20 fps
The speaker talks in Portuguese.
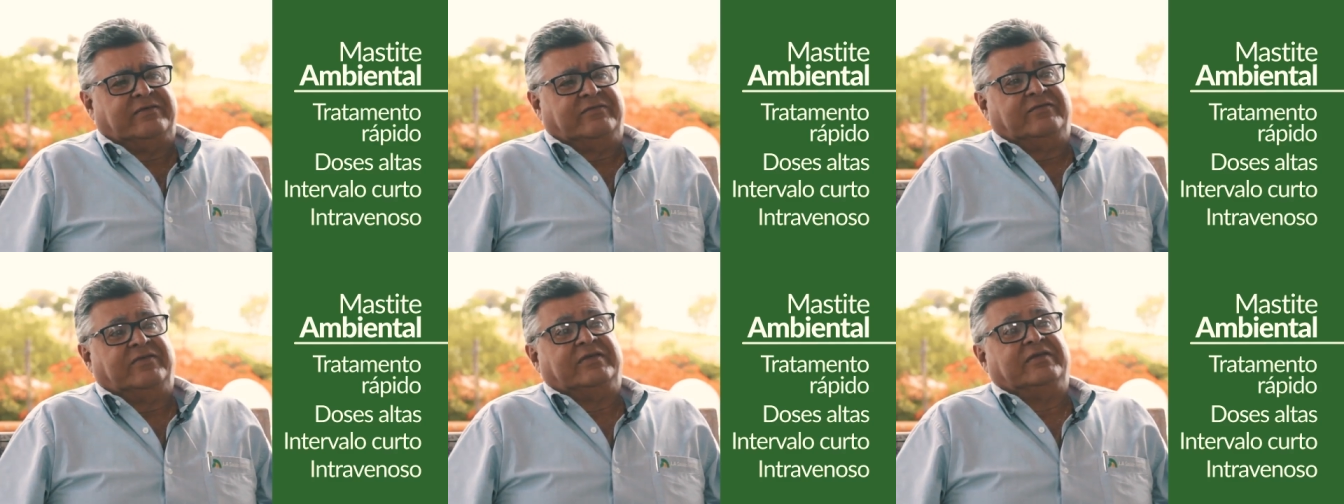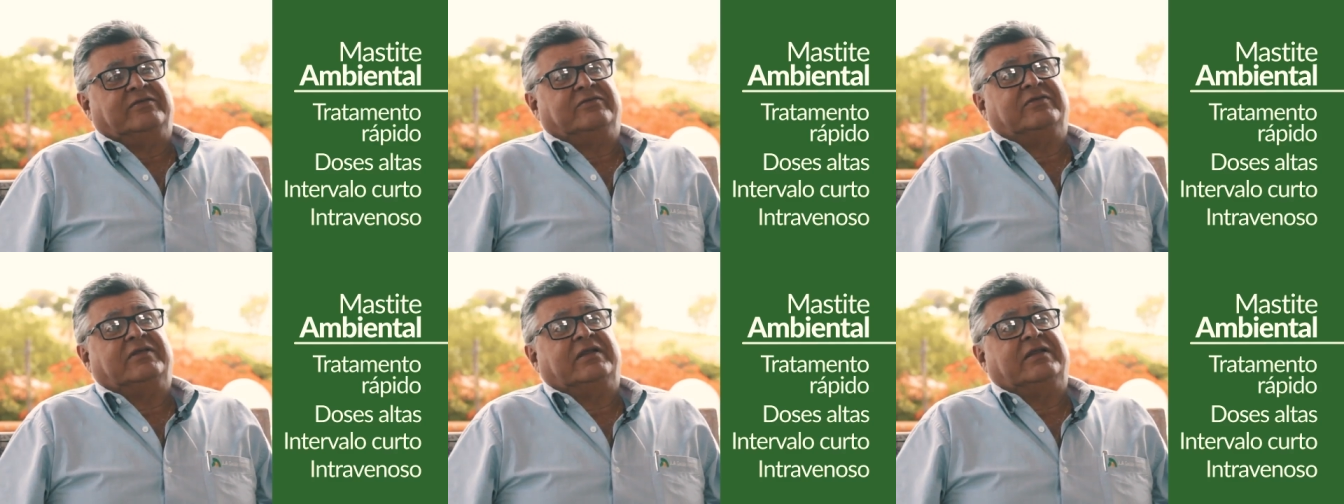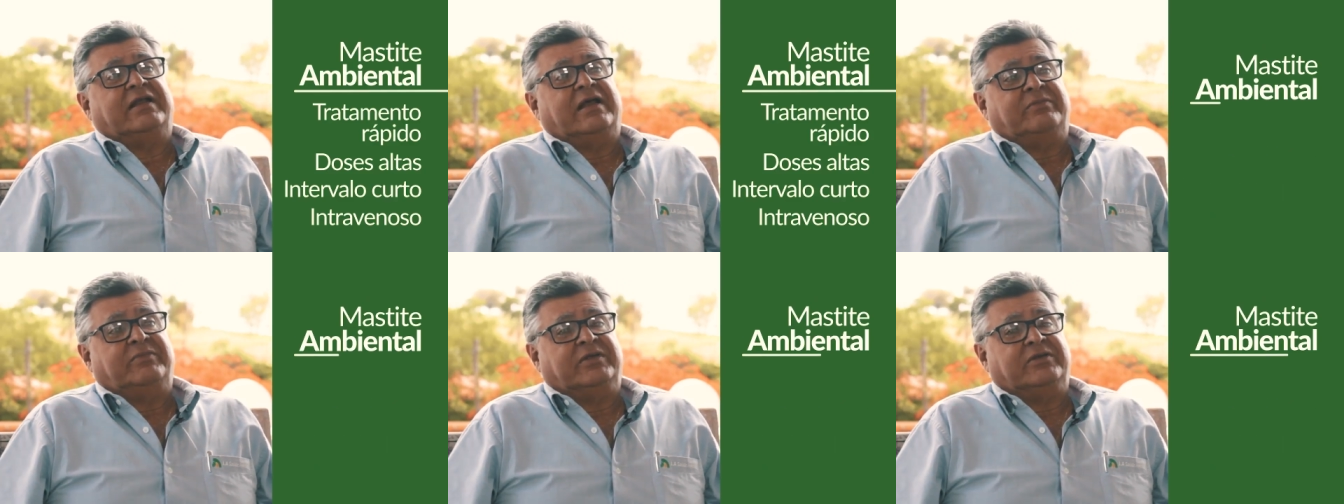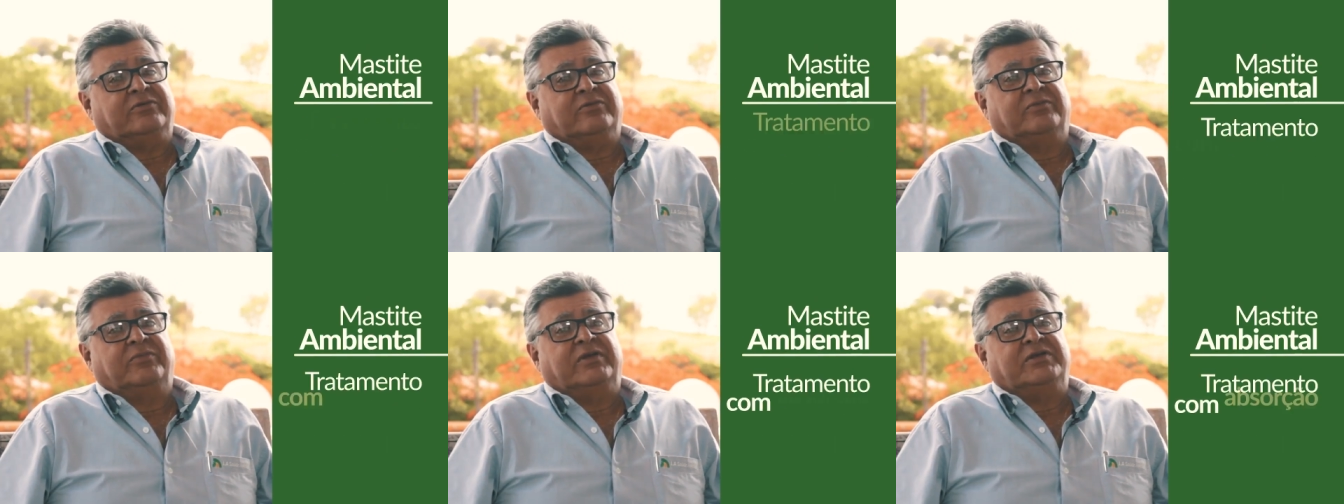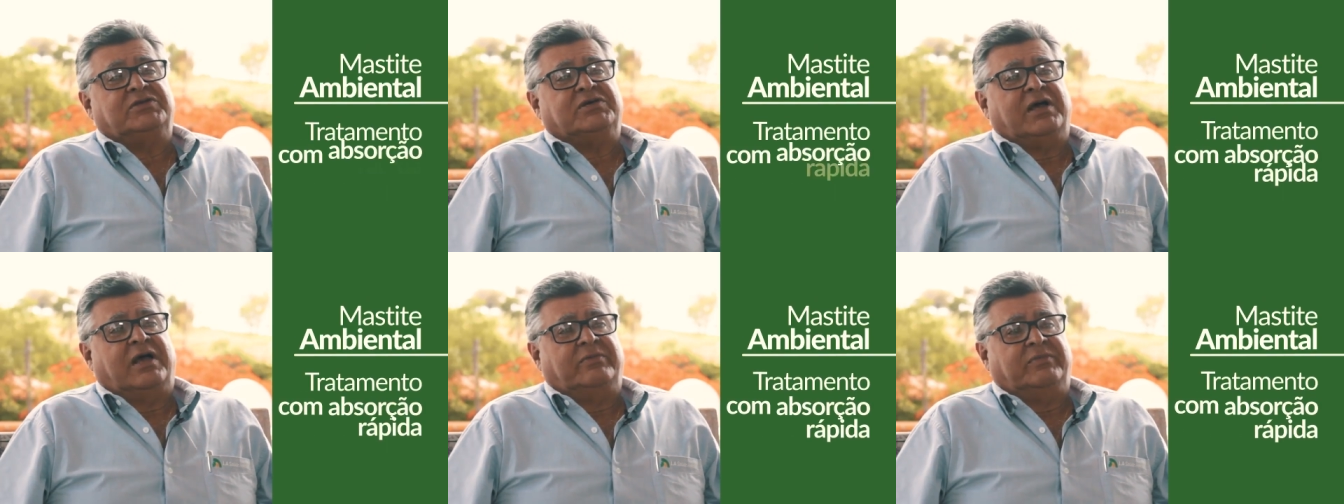tem que fazer um tratamento com
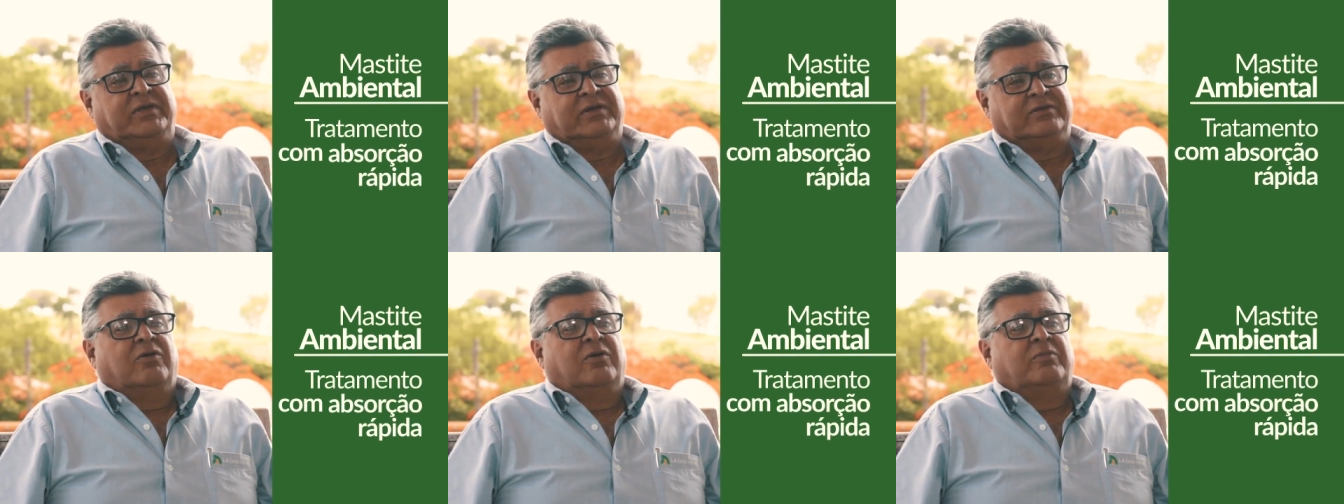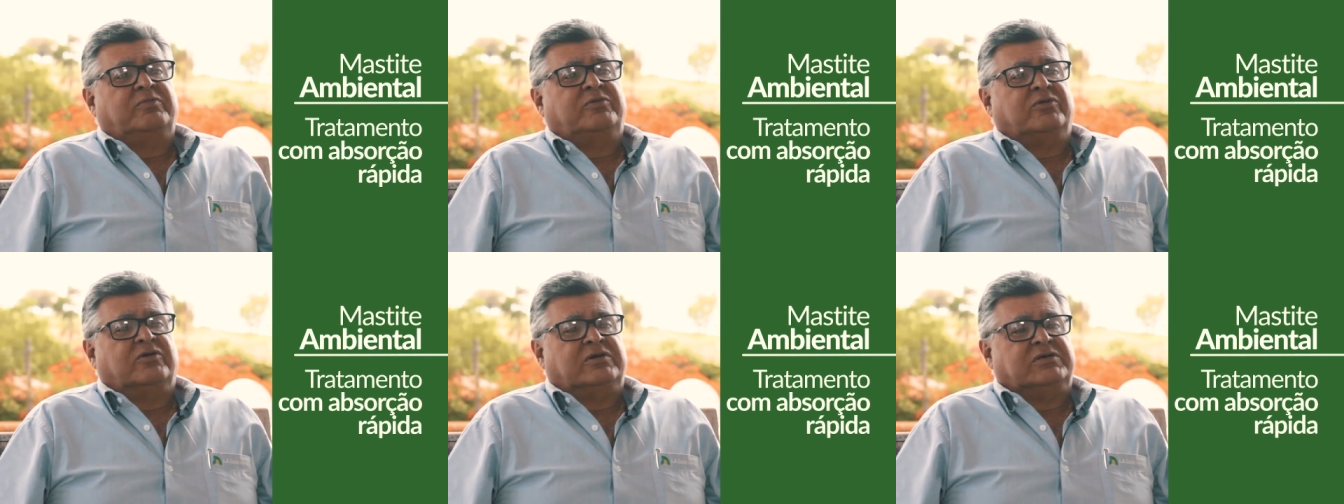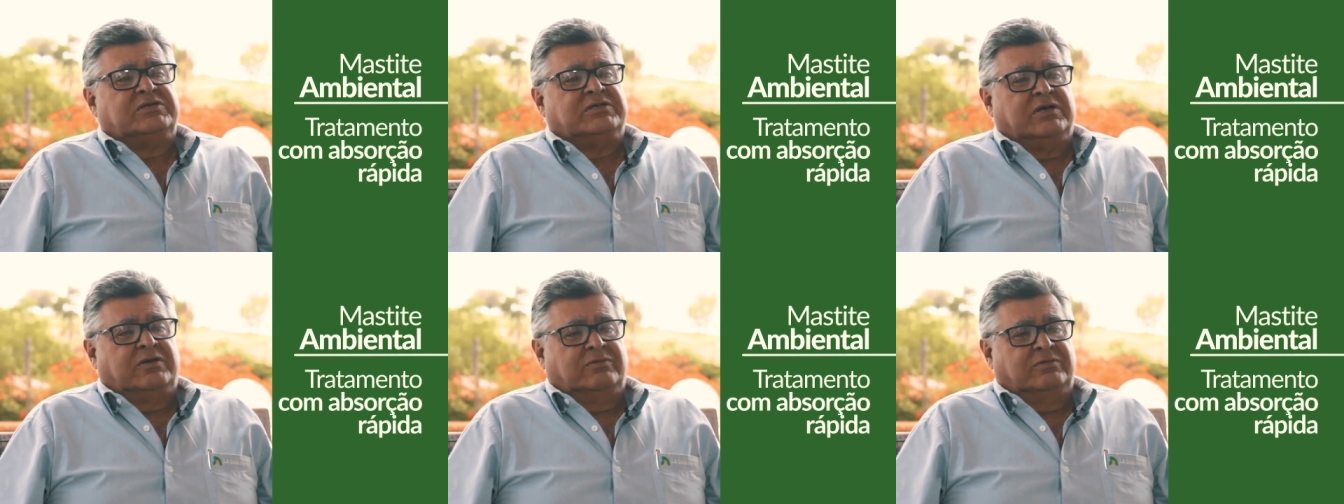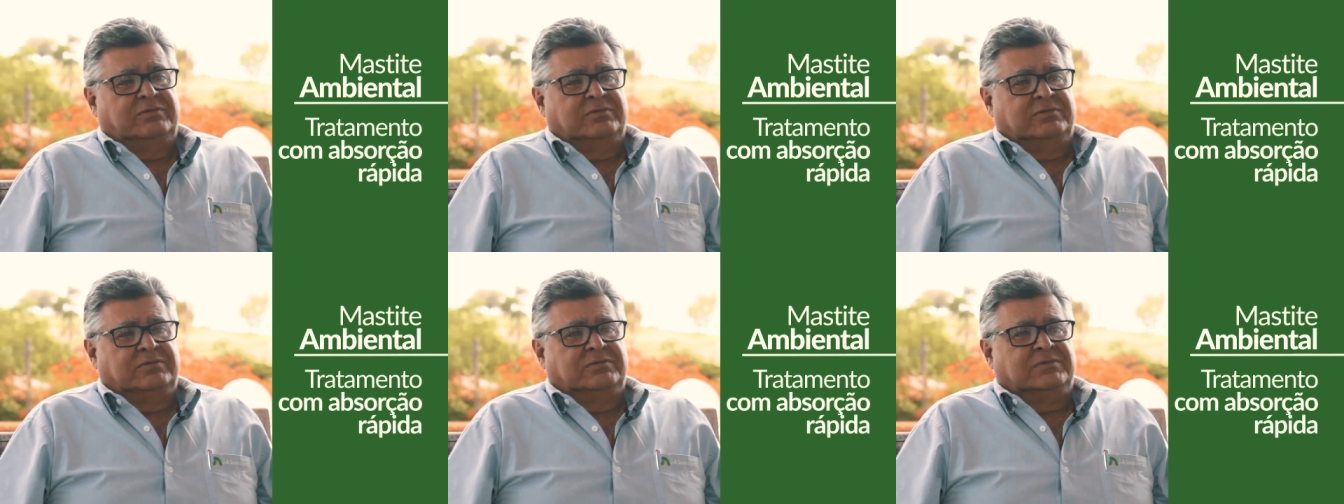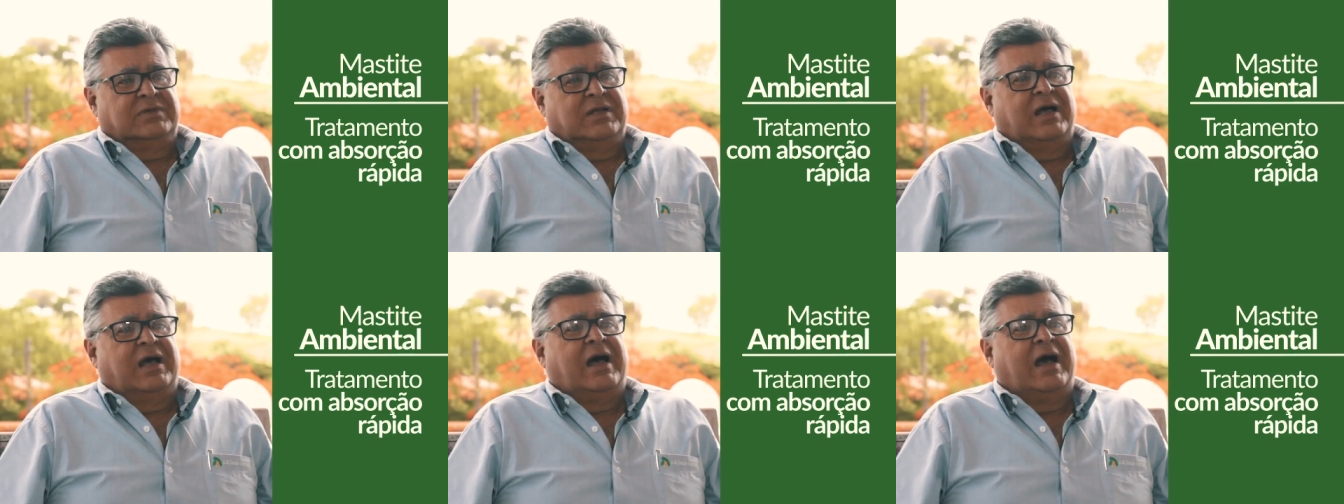medicamento com absorção
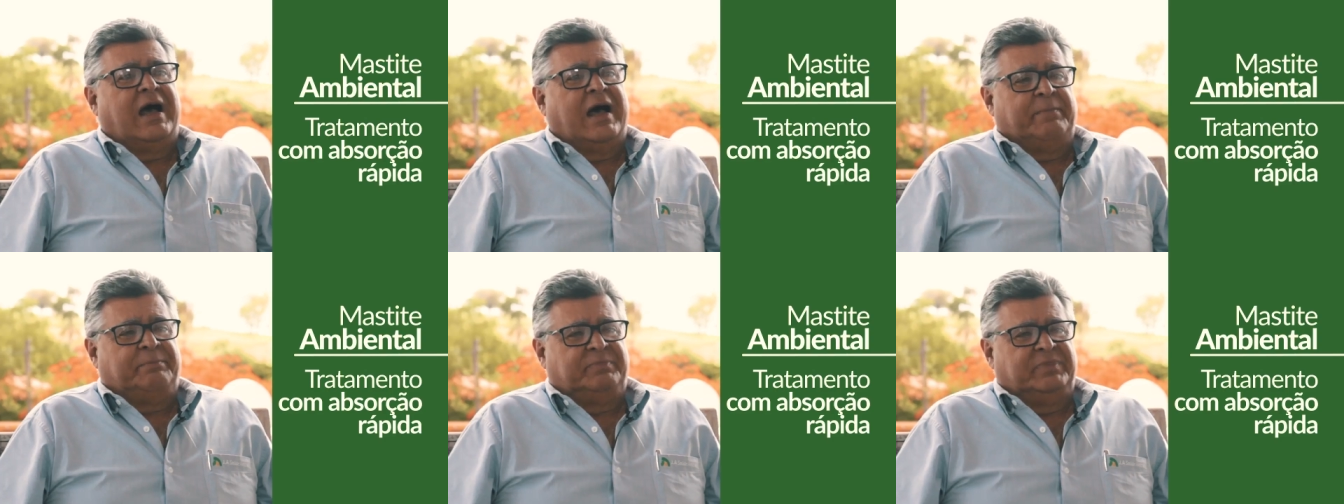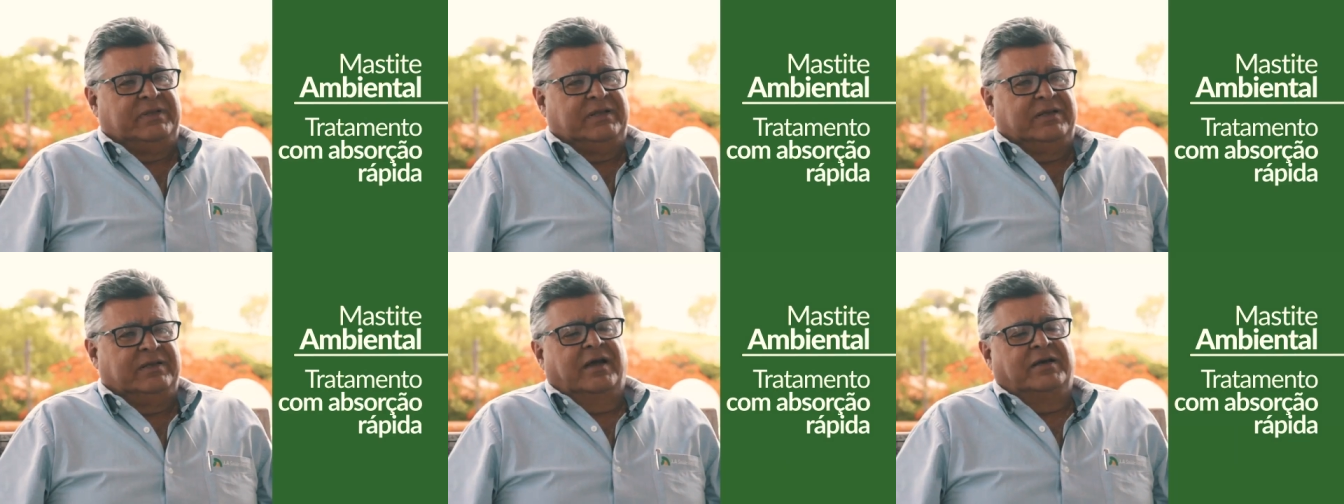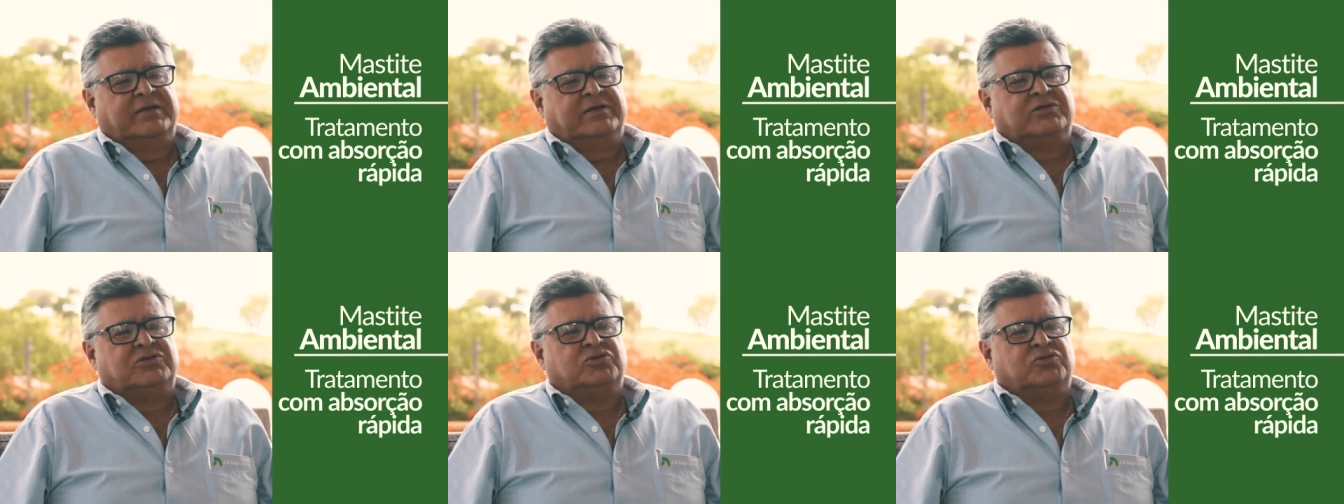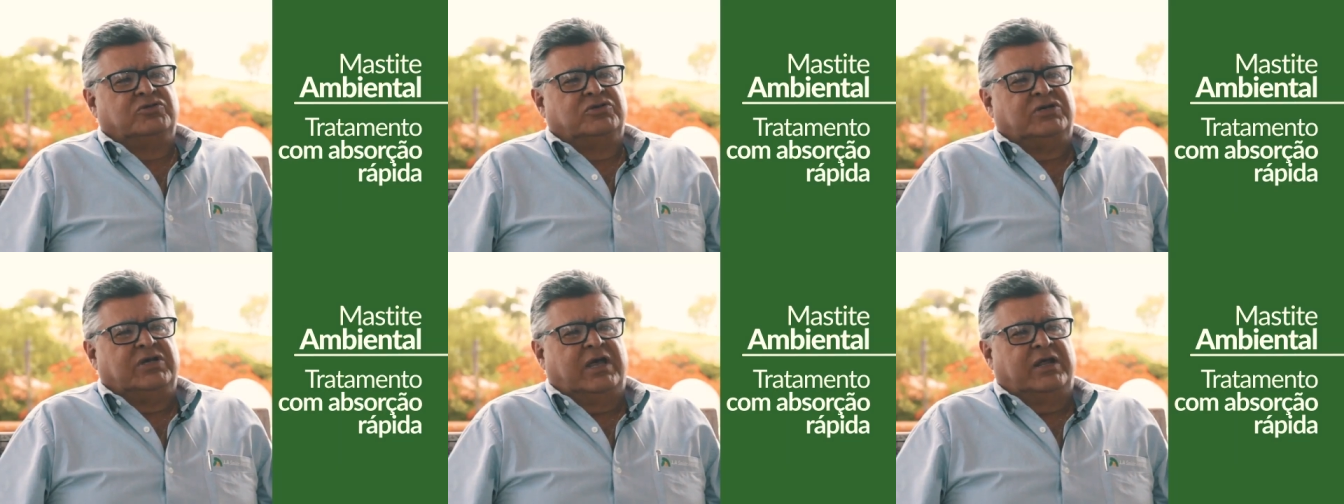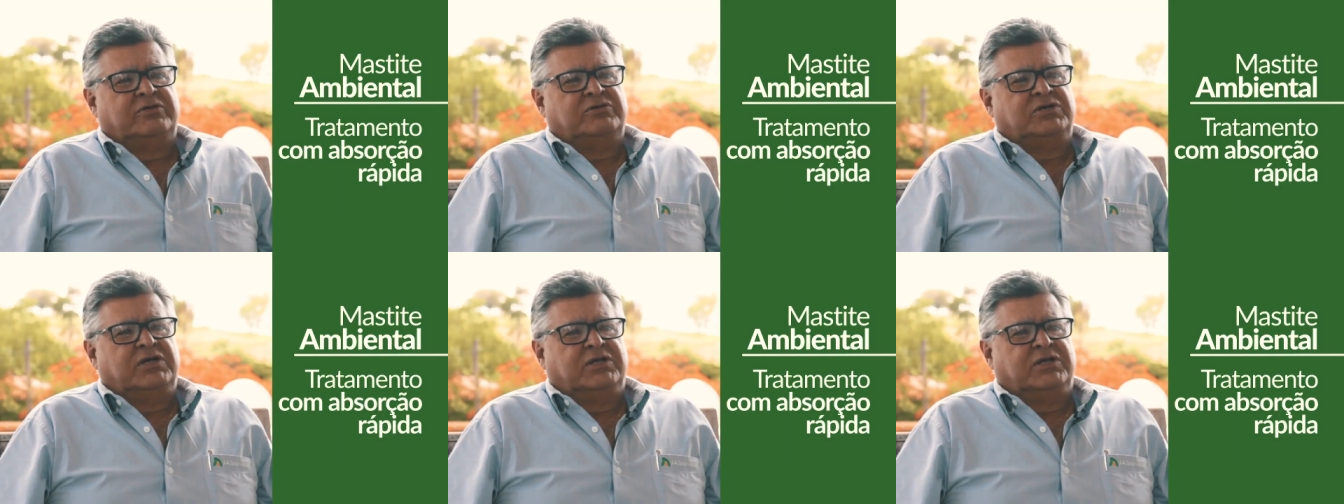rápida, a gente sugere o